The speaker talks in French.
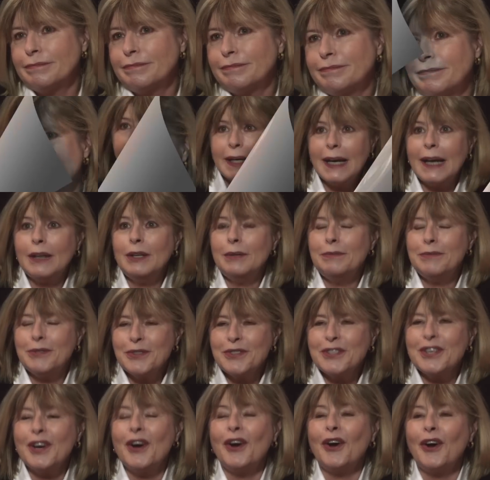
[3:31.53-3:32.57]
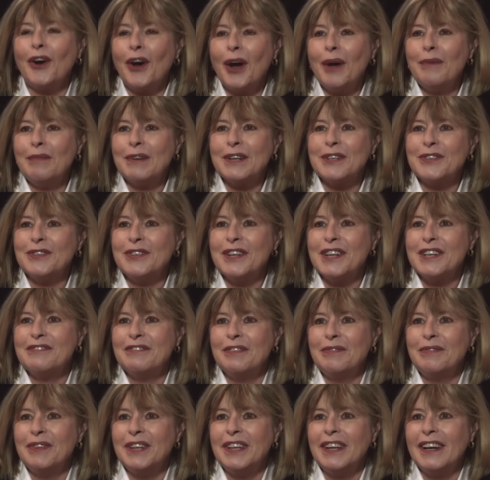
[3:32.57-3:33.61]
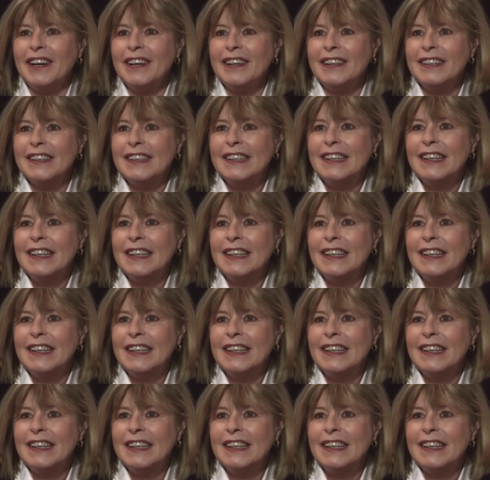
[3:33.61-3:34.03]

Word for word: Oui, Calypso, c'est encore un personnage féminin